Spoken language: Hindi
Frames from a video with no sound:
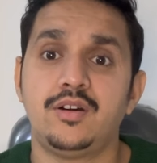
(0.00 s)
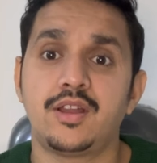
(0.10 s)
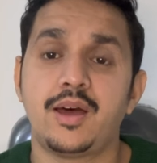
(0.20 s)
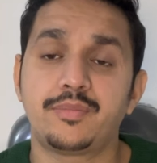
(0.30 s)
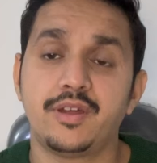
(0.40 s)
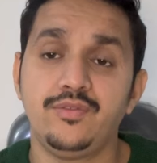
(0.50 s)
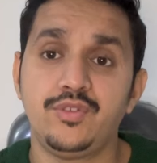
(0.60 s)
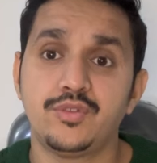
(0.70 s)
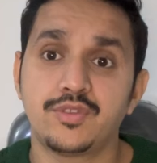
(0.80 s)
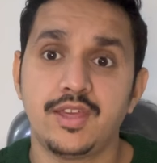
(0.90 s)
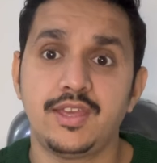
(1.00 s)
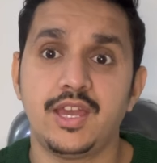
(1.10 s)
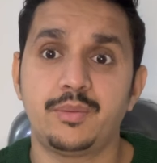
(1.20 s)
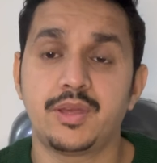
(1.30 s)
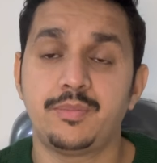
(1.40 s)
और आप कंफ्यूज हैं कि
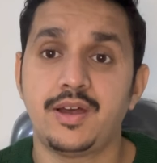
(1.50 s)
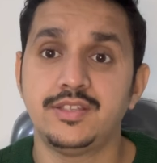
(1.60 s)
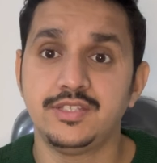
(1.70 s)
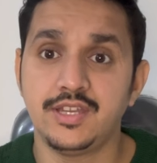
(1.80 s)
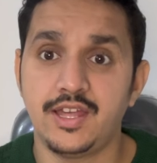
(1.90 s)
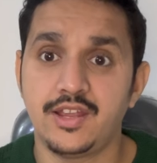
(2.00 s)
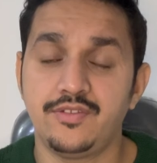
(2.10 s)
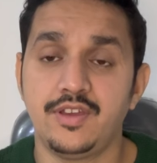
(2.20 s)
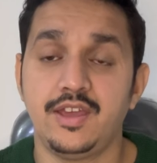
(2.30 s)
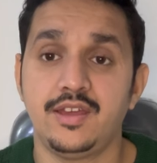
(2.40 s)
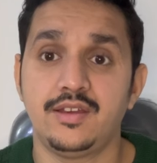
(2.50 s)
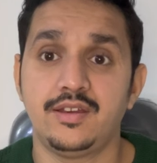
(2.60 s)
आपके पास जे है